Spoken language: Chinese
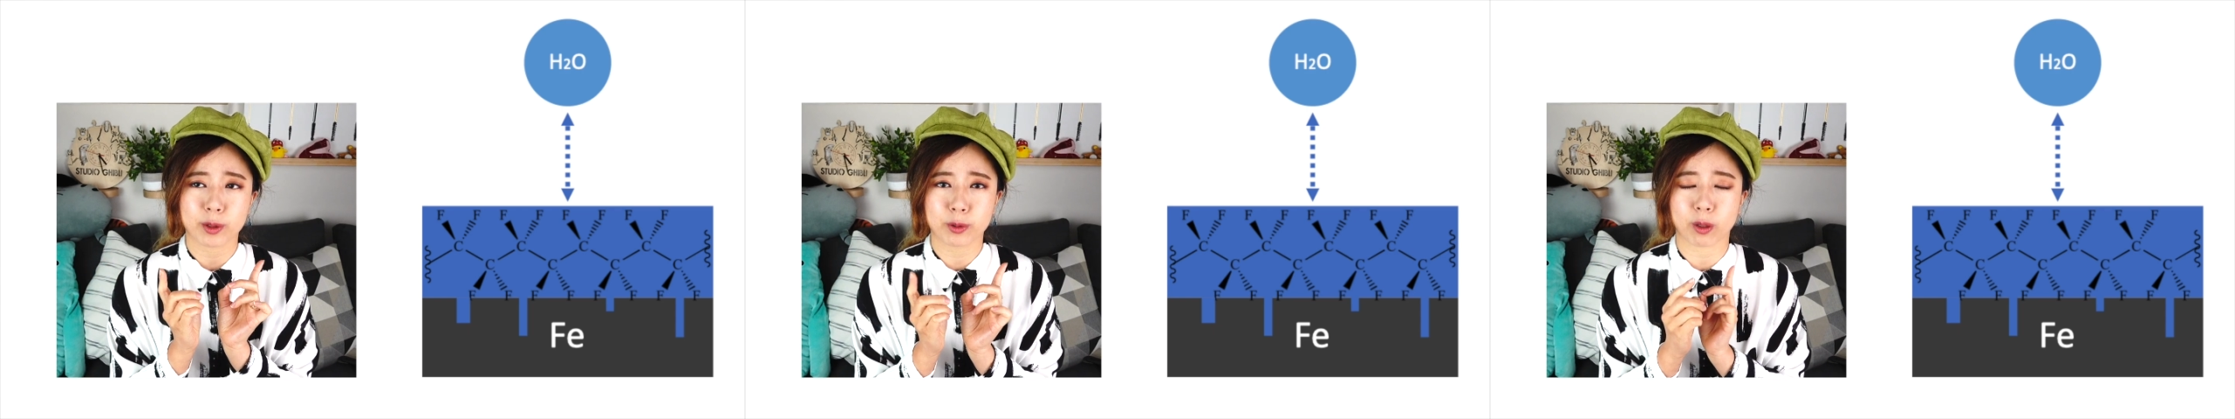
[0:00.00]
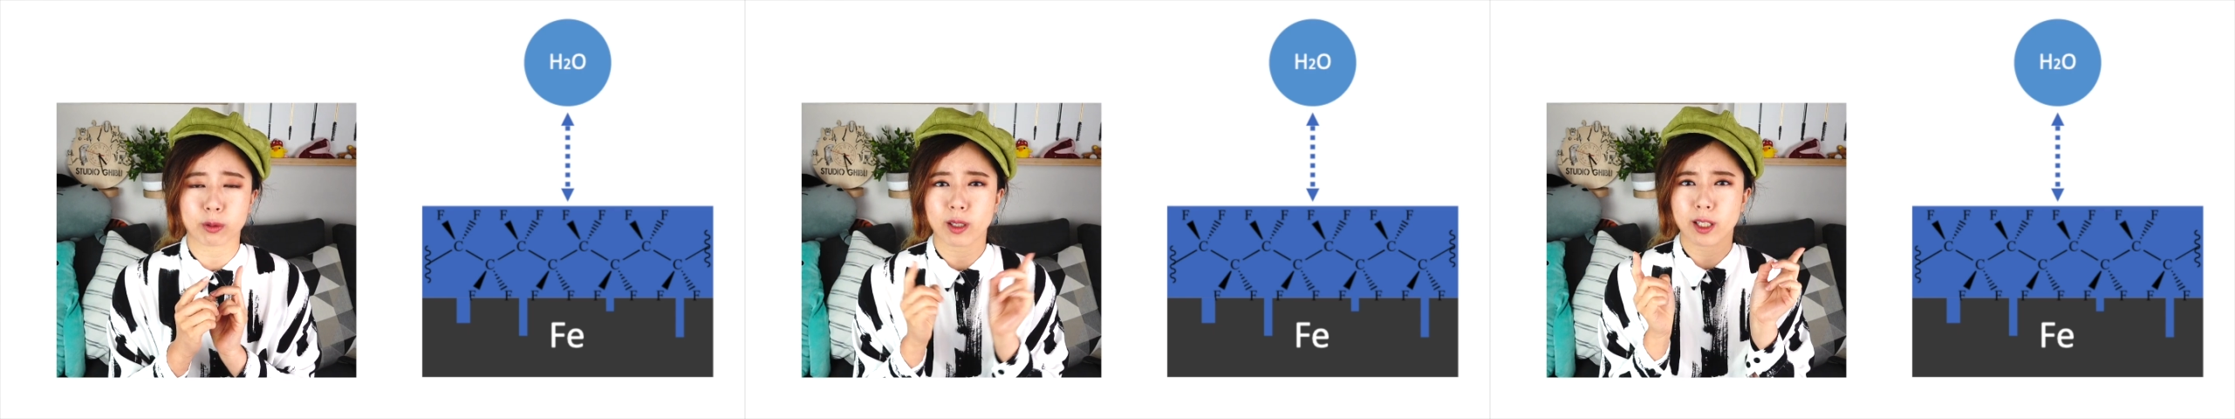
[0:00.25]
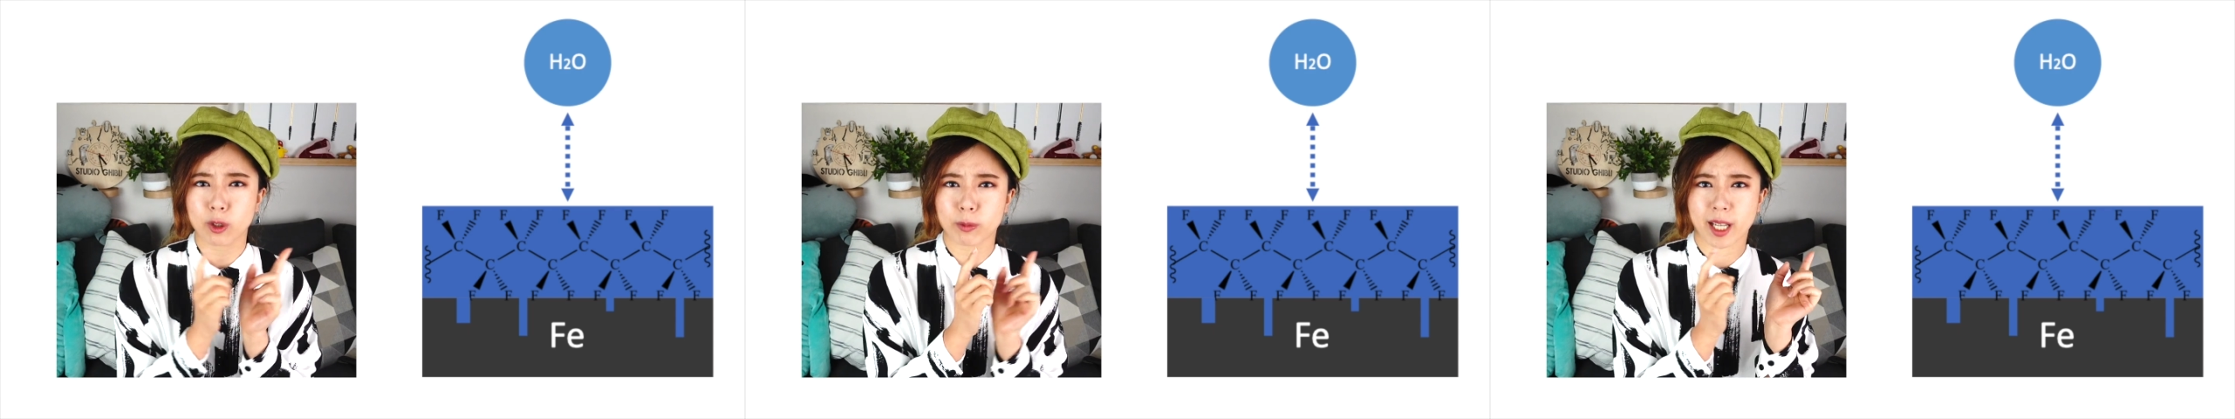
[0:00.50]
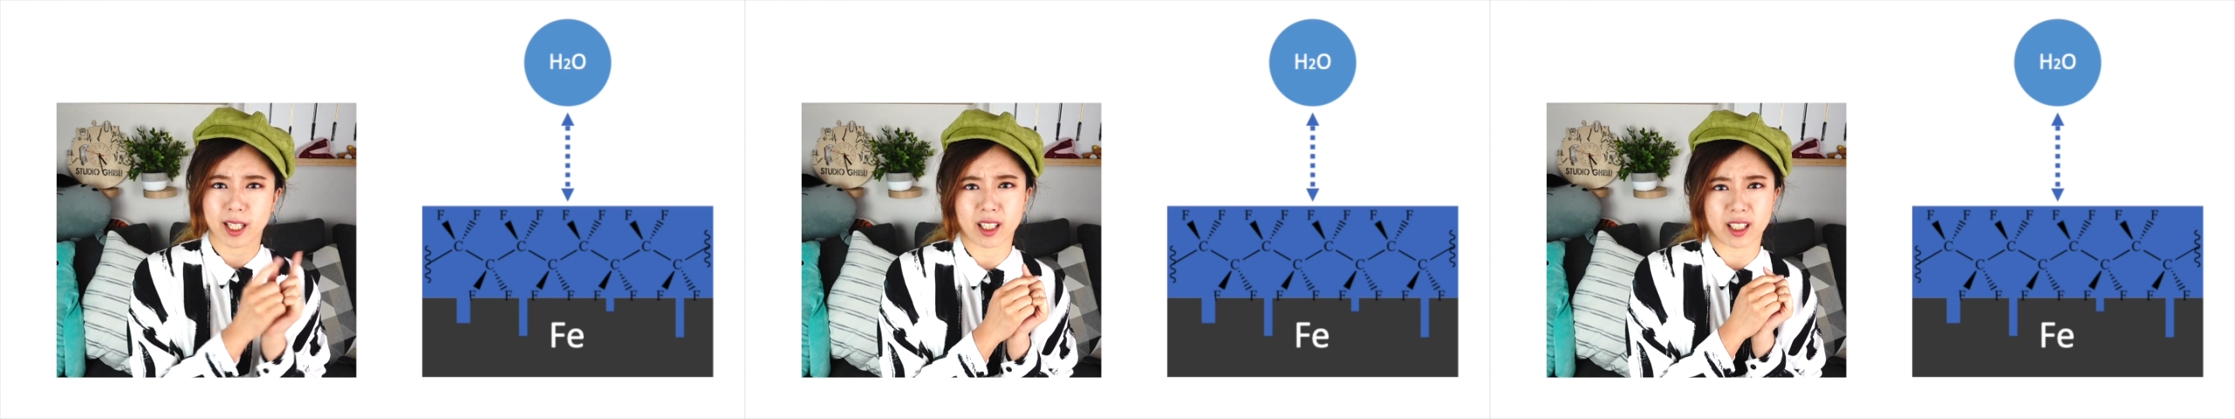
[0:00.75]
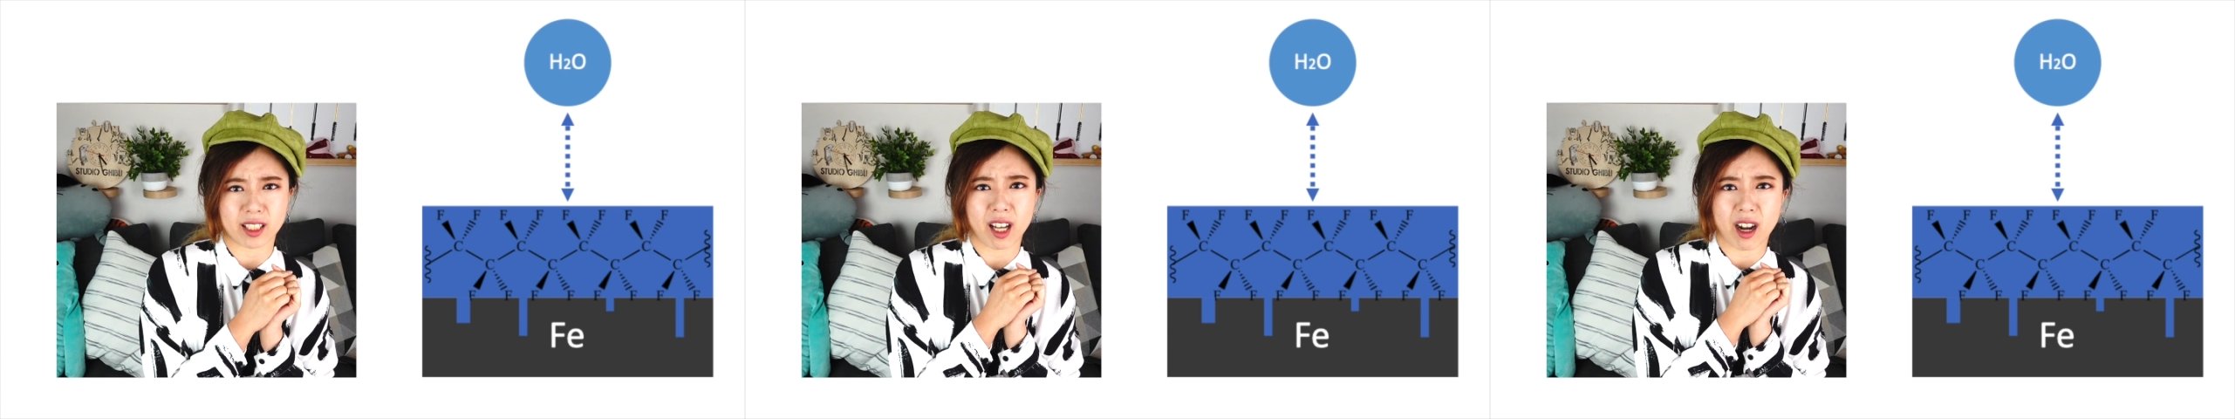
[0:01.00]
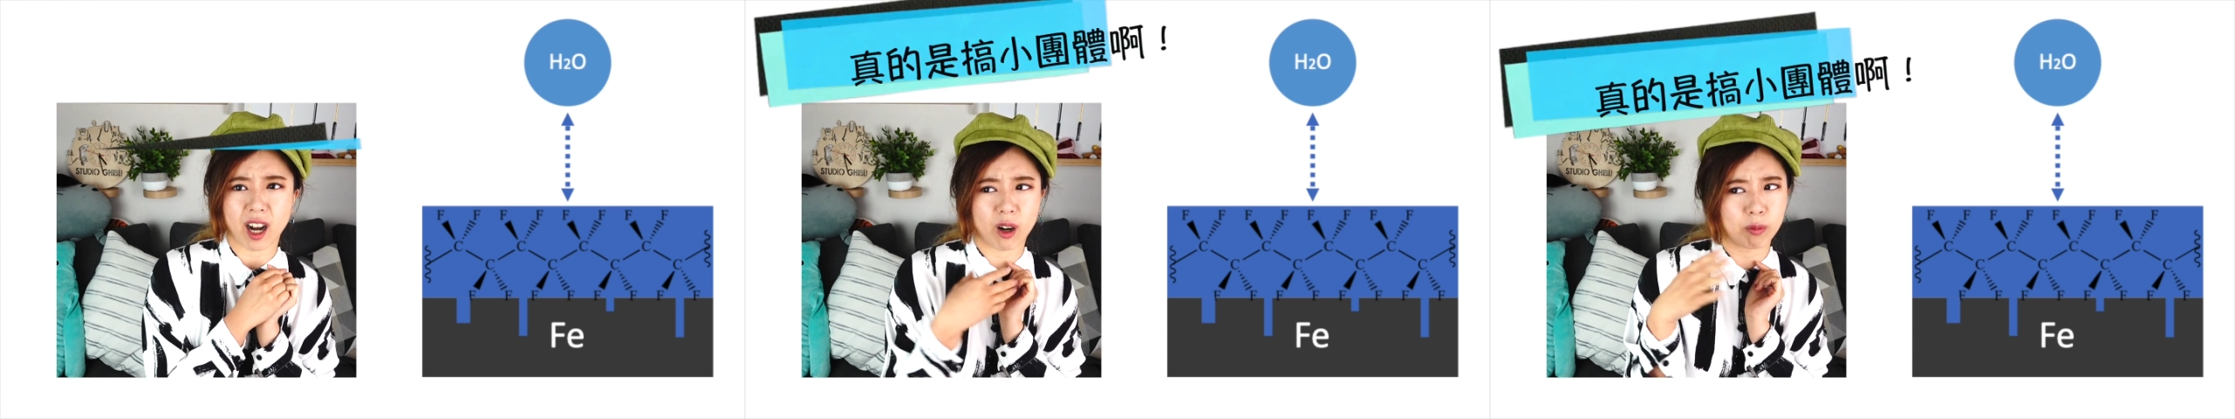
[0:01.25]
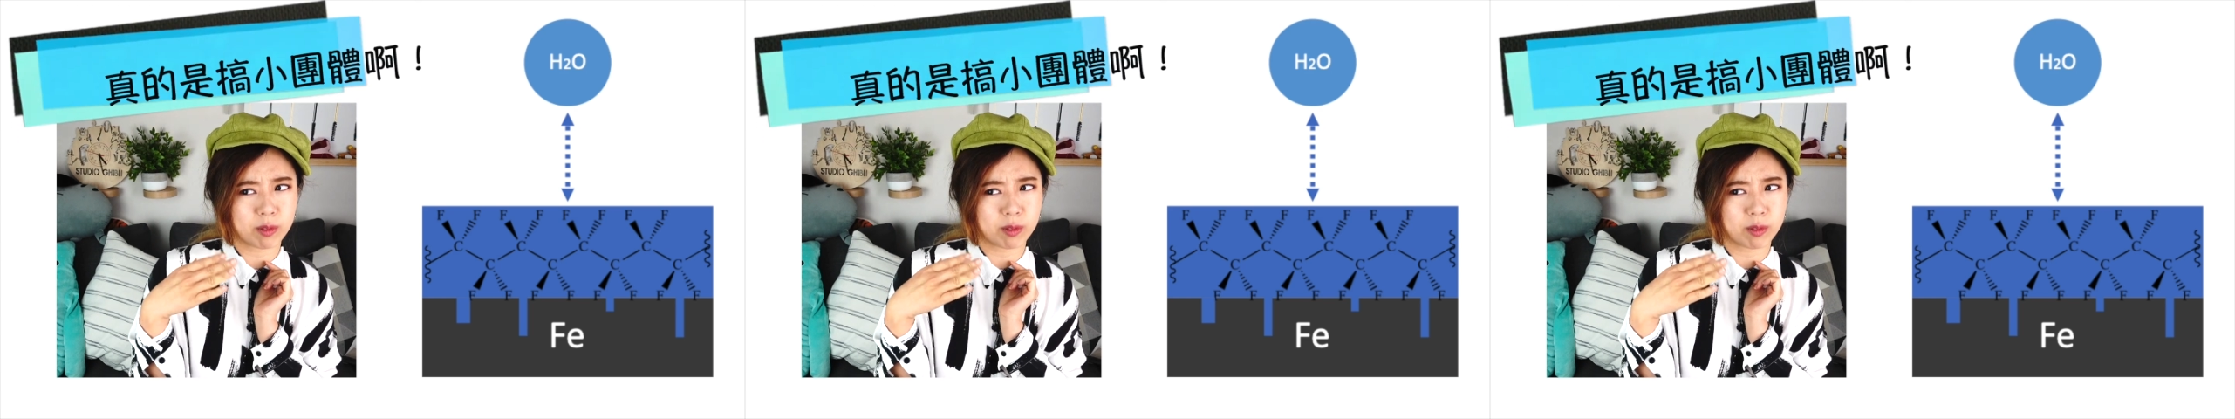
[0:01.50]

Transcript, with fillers: 觉得说：“哎，我们两个很要好，